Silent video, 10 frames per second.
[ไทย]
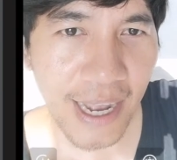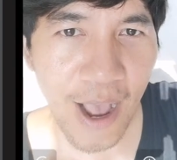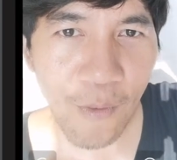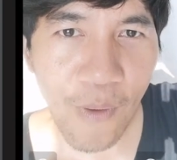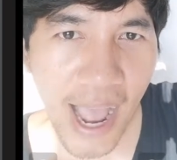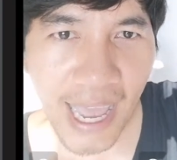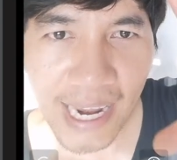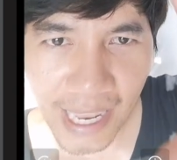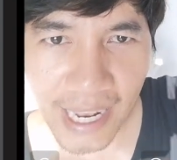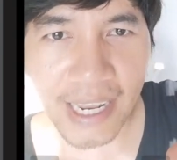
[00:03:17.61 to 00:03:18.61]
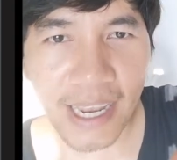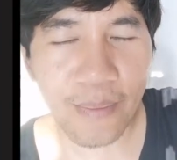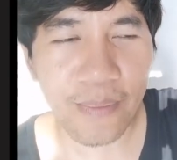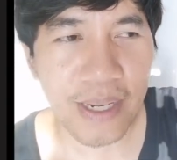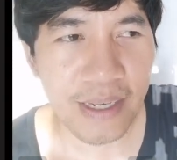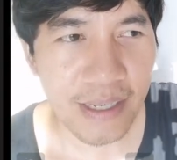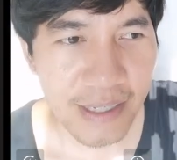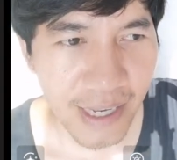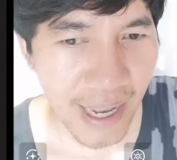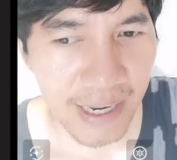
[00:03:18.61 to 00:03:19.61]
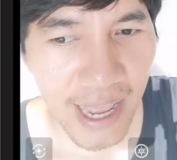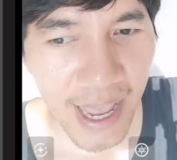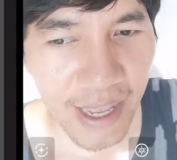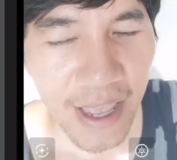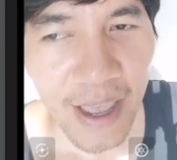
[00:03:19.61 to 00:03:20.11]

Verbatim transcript: ขาวางอันเล็กนะครับมันถึงจะใช้งานได้